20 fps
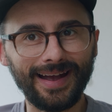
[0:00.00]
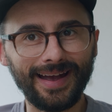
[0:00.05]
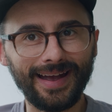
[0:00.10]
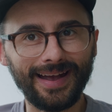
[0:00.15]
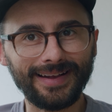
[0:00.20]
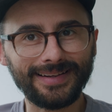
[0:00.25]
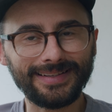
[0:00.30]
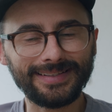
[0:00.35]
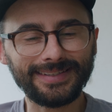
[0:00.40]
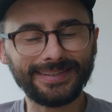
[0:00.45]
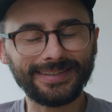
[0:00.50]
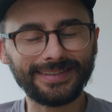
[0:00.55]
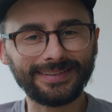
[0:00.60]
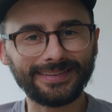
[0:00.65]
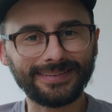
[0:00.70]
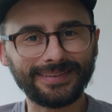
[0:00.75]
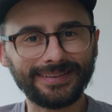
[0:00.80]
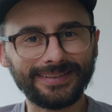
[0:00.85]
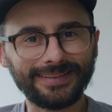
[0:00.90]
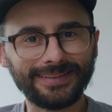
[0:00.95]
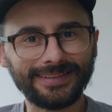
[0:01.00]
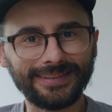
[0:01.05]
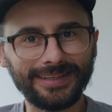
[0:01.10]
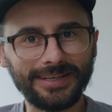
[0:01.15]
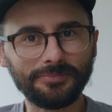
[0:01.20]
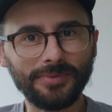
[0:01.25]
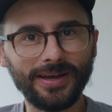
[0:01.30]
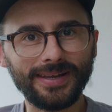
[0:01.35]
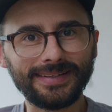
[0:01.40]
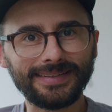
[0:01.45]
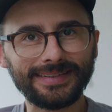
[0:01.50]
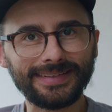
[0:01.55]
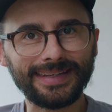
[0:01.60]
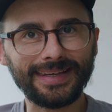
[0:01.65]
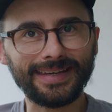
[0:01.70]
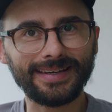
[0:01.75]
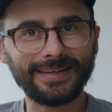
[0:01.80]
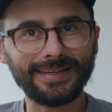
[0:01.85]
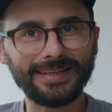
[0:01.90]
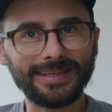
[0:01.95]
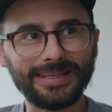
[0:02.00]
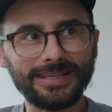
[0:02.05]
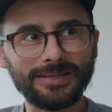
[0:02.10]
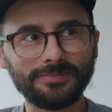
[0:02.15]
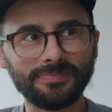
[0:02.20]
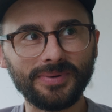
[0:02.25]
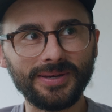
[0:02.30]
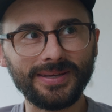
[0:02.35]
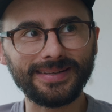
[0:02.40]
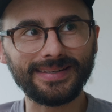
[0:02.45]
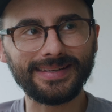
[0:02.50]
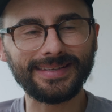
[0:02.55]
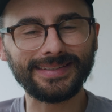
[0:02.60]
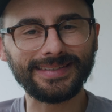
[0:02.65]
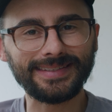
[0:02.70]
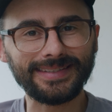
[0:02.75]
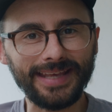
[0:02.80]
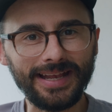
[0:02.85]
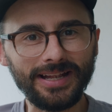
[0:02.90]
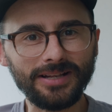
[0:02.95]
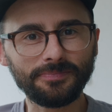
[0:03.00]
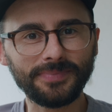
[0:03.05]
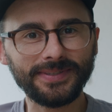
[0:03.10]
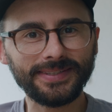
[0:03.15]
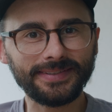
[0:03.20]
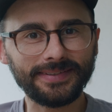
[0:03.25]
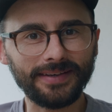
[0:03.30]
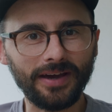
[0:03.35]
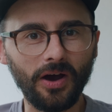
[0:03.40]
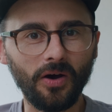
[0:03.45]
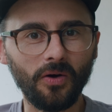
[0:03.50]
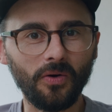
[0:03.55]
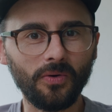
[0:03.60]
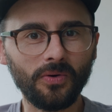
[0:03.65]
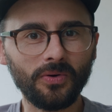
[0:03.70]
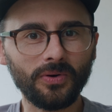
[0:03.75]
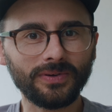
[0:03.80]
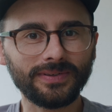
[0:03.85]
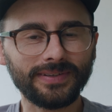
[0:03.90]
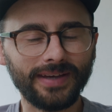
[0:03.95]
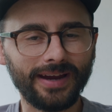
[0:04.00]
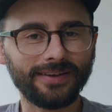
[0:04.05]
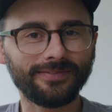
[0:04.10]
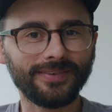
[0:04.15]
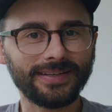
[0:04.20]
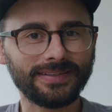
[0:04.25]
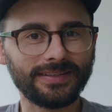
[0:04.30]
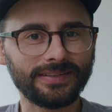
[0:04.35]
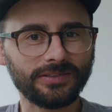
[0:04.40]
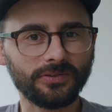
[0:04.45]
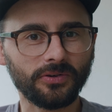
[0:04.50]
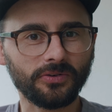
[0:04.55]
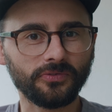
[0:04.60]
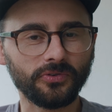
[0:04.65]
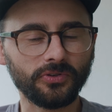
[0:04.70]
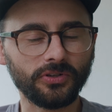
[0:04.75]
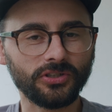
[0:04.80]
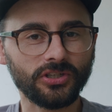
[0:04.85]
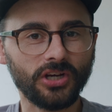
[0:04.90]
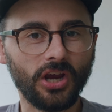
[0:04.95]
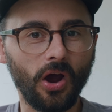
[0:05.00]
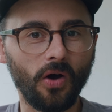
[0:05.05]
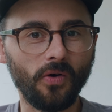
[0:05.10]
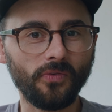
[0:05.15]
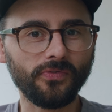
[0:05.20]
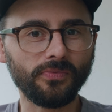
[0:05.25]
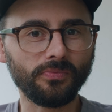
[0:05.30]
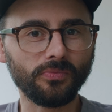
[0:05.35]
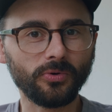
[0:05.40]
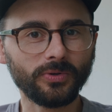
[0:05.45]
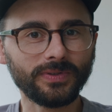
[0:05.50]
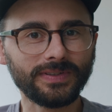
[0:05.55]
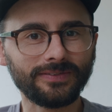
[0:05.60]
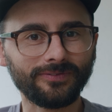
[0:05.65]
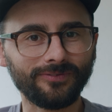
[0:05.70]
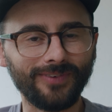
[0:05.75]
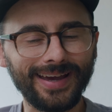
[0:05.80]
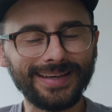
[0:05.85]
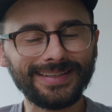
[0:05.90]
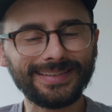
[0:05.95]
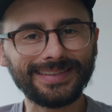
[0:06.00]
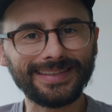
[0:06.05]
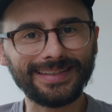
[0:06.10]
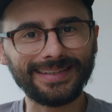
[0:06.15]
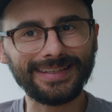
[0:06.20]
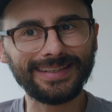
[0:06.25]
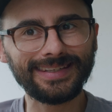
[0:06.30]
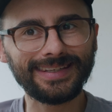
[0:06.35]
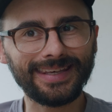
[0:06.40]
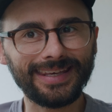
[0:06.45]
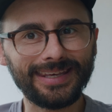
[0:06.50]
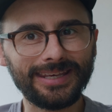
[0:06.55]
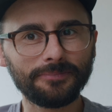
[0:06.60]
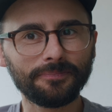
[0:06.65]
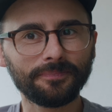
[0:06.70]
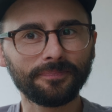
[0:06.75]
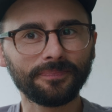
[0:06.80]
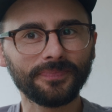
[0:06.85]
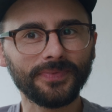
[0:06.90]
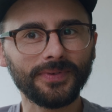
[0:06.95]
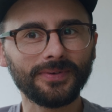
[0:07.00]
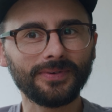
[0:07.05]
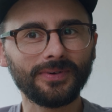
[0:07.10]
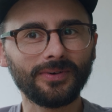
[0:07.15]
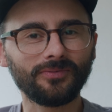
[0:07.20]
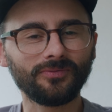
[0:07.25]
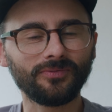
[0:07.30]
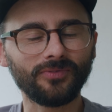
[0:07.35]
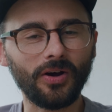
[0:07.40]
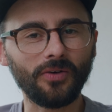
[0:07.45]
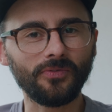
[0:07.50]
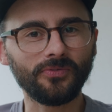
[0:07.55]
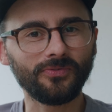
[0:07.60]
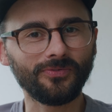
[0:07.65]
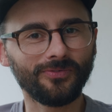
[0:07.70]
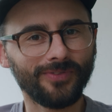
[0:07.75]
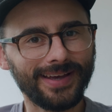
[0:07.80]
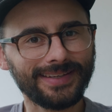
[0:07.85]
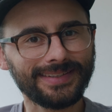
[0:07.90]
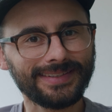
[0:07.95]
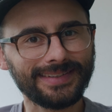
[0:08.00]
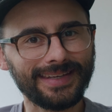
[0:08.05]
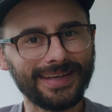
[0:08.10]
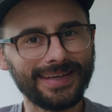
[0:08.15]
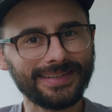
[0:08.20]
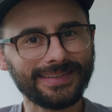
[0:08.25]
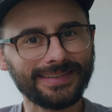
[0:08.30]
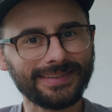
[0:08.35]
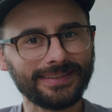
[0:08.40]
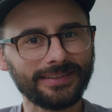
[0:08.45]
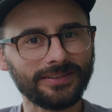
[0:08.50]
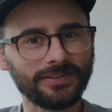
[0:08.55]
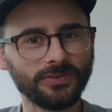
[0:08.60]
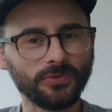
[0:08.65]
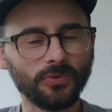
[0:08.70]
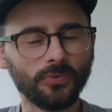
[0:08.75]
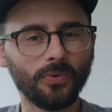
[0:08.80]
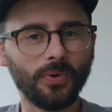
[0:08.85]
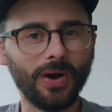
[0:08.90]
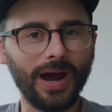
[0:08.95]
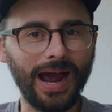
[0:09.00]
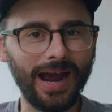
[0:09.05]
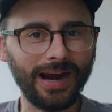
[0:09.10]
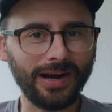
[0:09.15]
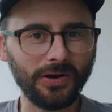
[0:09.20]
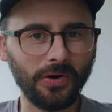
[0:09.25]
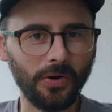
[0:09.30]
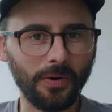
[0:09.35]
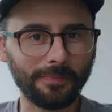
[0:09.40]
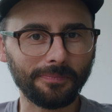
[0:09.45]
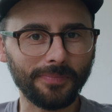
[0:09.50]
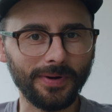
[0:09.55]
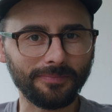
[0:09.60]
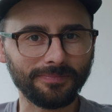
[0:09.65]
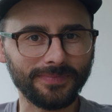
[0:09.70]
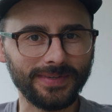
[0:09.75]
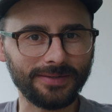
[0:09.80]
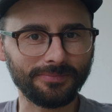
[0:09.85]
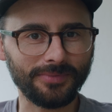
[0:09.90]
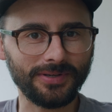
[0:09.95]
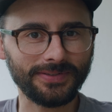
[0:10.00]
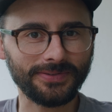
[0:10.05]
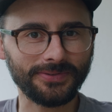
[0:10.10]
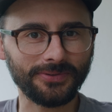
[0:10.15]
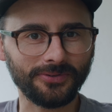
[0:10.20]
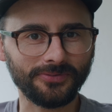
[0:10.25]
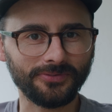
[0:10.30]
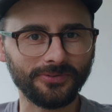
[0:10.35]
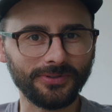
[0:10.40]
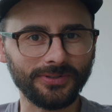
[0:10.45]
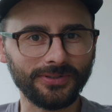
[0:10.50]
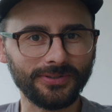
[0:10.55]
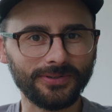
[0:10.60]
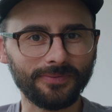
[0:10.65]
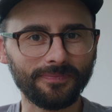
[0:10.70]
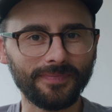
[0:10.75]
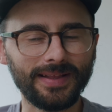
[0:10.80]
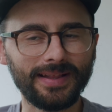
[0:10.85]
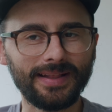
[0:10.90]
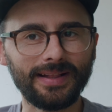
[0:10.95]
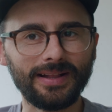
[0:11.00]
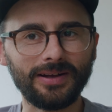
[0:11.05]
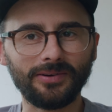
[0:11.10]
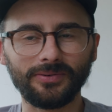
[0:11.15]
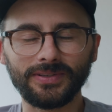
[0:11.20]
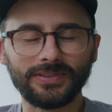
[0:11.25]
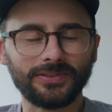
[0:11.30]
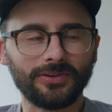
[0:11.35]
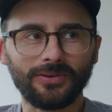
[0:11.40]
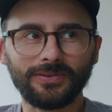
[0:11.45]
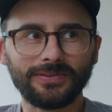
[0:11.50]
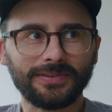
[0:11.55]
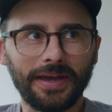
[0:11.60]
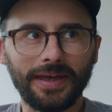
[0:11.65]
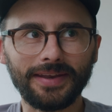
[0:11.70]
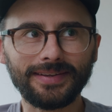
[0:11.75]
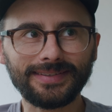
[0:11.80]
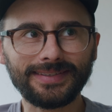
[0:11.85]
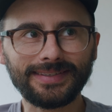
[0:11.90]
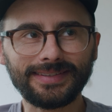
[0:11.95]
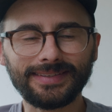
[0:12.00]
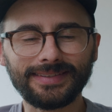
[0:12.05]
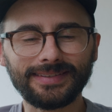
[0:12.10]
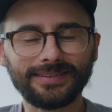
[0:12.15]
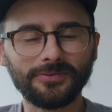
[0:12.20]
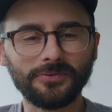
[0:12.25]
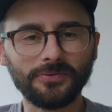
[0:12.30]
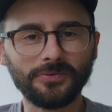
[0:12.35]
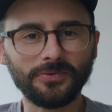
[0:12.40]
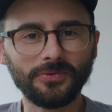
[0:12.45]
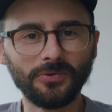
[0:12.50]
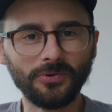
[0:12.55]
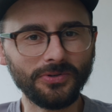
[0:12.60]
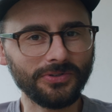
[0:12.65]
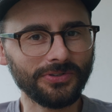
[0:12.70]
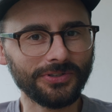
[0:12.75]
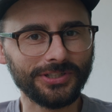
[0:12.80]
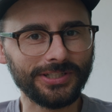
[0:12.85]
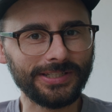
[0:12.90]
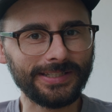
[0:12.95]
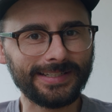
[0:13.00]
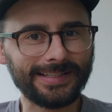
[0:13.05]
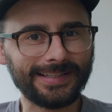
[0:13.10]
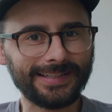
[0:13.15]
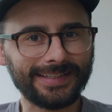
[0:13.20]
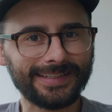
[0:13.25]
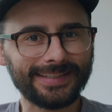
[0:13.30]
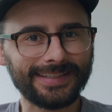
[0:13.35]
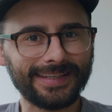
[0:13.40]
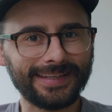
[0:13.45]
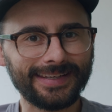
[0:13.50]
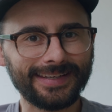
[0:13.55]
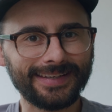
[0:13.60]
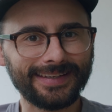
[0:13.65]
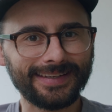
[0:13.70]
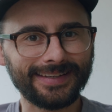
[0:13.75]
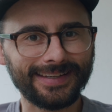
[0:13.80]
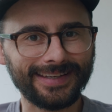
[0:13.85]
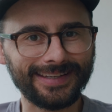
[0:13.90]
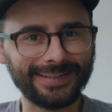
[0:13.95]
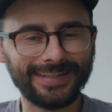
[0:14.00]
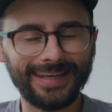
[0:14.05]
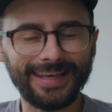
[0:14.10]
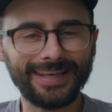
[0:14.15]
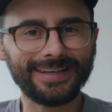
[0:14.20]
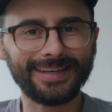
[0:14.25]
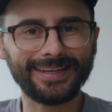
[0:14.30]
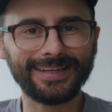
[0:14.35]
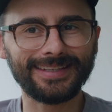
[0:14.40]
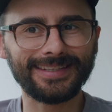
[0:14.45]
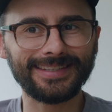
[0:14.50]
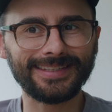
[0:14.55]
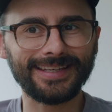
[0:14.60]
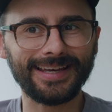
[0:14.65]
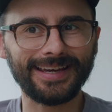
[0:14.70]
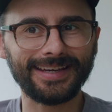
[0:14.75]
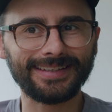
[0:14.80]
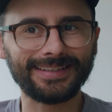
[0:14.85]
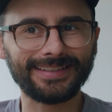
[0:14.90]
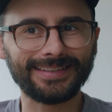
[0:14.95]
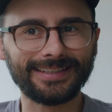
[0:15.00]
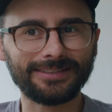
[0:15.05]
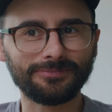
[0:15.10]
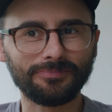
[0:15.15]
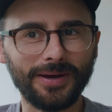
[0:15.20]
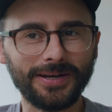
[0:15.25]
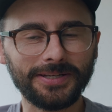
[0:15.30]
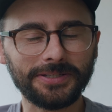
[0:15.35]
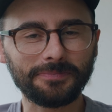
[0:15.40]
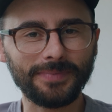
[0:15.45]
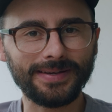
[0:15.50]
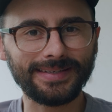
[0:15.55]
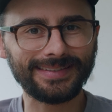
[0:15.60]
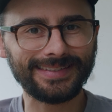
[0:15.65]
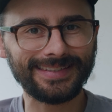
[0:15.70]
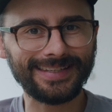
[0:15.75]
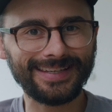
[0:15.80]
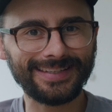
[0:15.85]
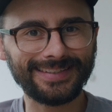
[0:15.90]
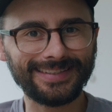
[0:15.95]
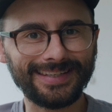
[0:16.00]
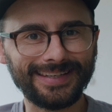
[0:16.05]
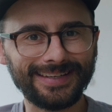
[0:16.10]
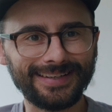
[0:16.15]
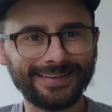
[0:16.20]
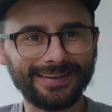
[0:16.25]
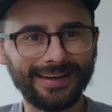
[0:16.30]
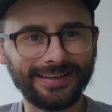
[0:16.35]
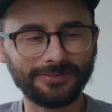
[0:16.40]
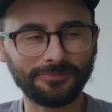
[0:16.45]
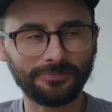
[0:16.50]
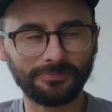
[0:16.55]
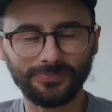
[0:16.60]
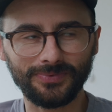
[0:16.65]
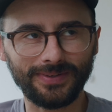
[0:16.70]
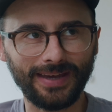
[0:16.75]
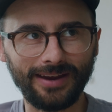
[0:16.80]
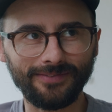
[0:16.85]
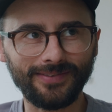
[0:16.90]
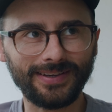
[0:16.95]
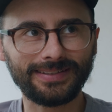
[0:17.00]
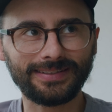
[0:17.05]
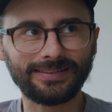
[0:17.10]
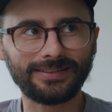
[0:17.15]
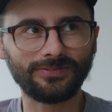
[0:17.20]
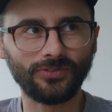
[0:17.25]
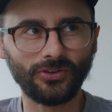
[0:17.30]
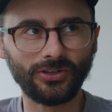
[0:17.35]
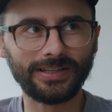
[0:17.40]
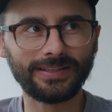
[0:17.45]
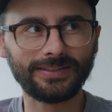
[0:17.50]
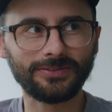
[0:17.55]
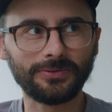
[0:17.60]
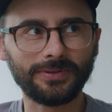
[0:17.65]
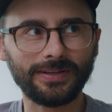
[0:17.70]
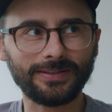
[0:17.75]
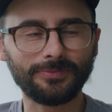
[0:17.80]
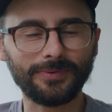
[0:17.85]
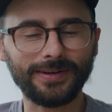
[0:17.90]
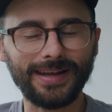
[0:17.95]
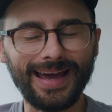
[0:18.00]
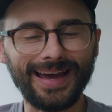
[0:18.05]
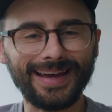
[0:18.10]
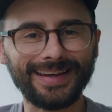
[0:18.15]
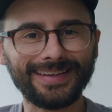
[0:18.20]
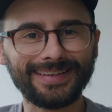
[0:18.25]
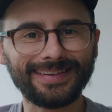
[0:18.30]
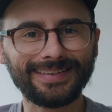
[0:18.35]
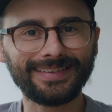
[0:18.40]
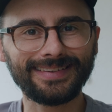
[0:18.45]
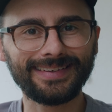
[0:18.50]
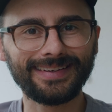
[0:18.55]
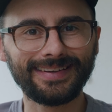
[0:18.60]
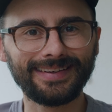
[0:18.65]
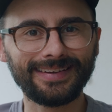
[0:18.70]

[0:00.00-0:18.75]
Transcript: als jemand, der eben selbst auch teilweise Stock-Footage kaufen muss, weiß ich eben, auf was es so ankommt beim Thema Stock-Footage. Und es können ganz unterschiedliche Kriterien sein. Das ist manchmal sehr, sehr, also teilweise ist es wirklich so, dass man ein